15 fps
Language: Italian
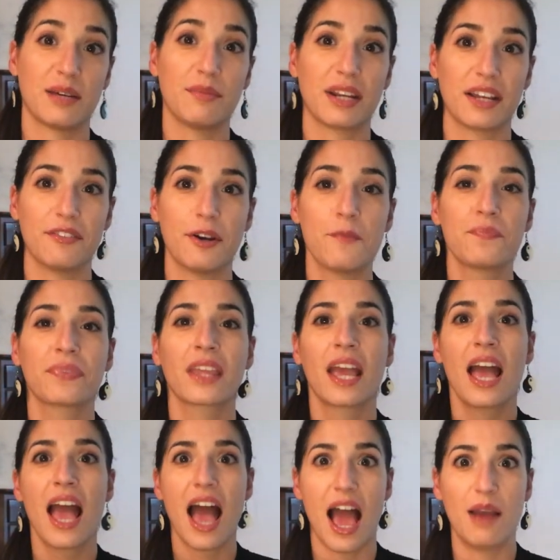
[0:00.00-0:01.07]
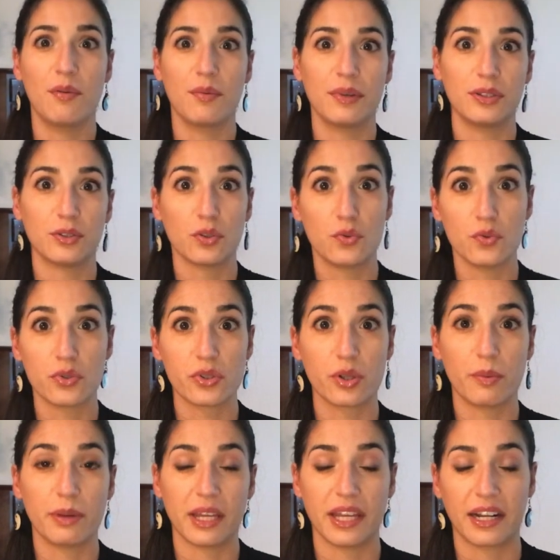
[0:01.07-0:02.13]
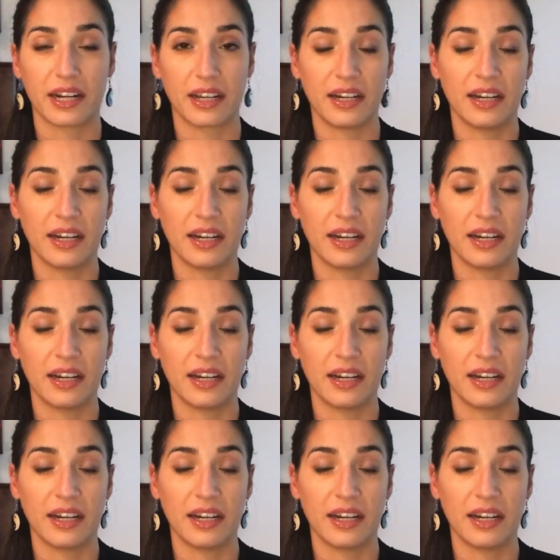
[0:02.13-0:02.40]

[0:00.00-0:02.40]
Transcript: a breve, è il momento giusto per